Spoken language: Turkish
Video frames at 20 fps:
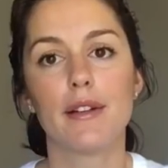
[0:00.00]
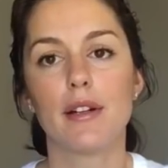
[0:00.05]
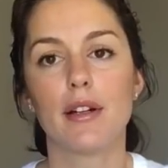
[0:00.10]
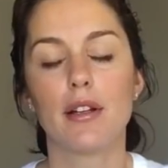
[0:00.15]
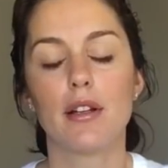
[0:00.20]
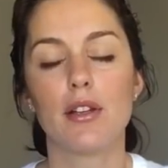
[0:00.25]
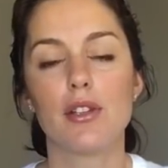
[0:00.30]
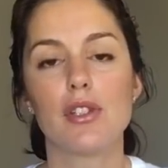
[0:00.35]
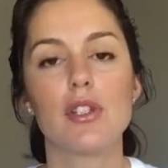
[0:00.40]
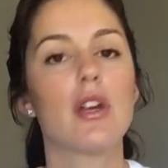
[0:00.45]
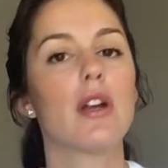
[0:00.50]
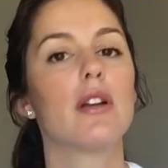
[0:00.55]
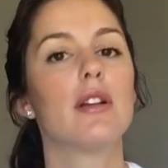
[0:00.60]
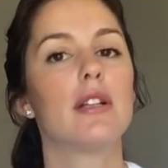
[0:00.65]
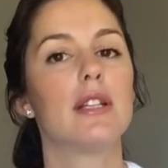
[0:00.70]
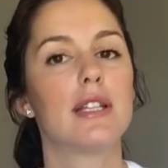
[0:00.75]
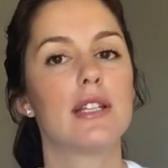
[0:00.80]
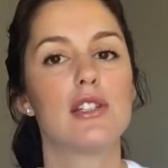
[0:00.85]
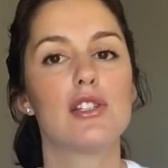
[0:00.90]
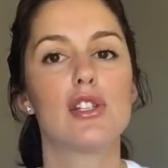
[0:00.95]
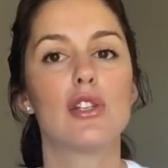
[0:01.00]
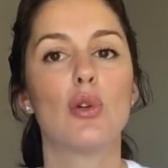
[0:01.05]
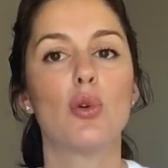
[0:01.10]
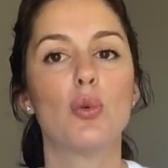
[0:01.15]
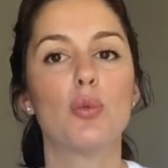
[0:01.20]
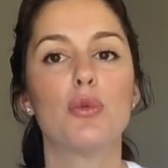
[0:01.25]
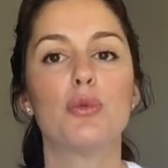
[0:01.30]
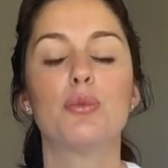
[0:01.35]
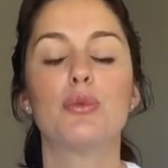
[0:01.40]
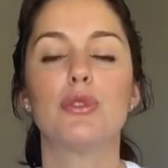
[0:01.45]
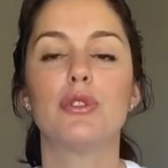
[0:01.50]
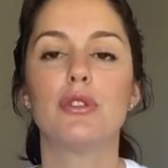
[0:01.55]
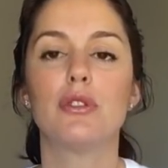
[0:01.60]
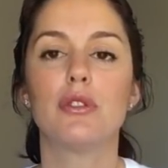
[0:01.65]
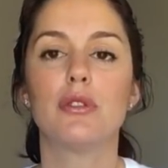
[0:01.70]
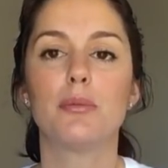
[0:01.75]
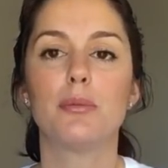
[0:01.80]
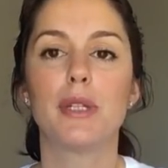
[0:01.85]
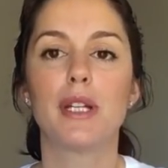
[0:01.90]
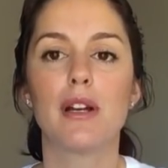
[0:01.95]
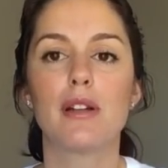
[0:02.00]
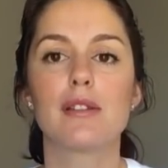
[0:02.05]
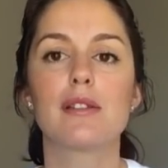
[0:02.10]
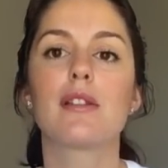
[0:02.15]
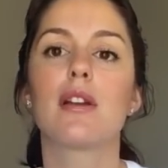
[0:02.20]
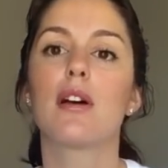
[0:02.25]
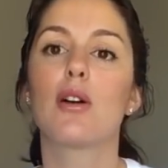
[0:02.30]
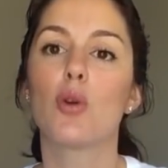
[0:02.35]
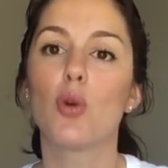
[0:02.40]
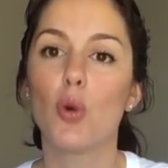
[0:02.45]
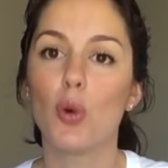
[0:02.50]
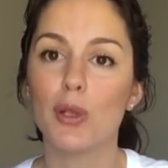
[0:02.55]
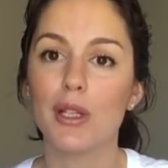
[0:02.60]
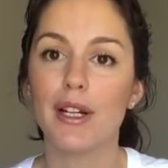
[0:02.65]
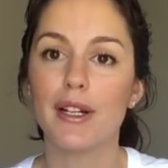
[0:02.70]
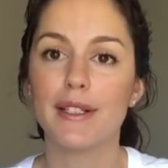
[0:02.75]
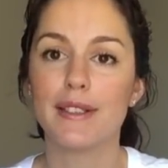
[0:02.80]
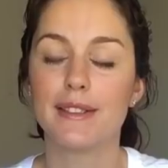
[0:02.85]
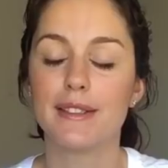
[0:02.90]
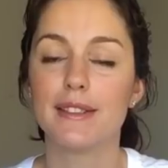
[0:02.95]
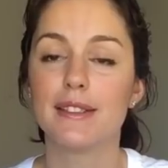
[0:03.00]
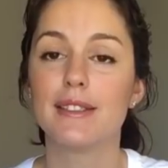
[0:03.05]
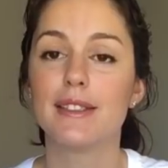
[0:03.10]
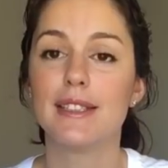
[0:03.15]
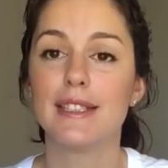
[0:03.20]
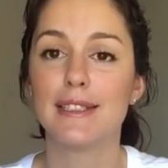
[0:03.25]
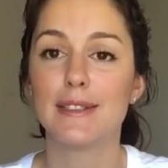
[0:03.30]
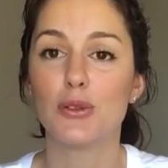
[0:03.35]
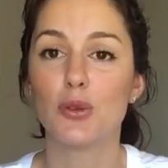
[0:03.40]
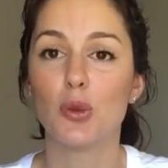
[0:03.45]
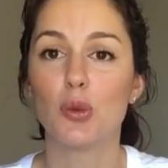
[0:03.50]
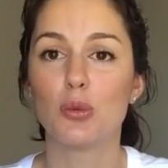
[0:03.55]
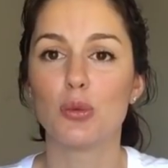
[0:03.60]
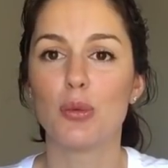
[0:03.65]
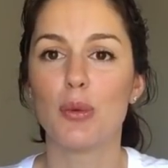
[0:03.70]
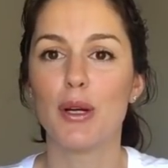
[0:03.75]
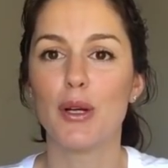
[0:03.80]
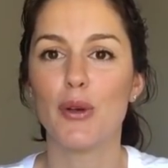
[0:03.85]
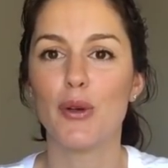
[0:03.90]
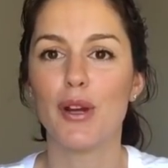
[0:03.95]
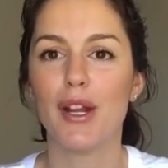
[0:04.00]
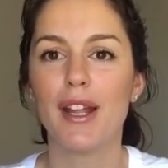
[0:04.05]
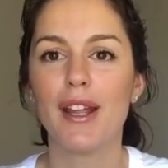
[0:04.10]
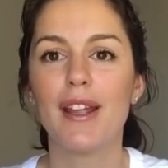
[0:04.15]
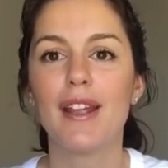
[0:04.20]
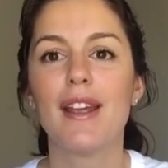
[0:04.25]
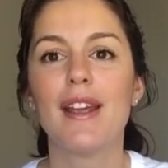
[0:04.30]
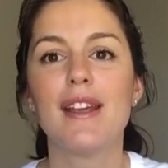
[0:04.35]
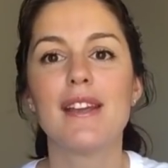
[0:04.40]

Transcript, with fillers: arkadaşlar ikinci doğumum e, biraz daha kolaydı ilk doğumuma göre.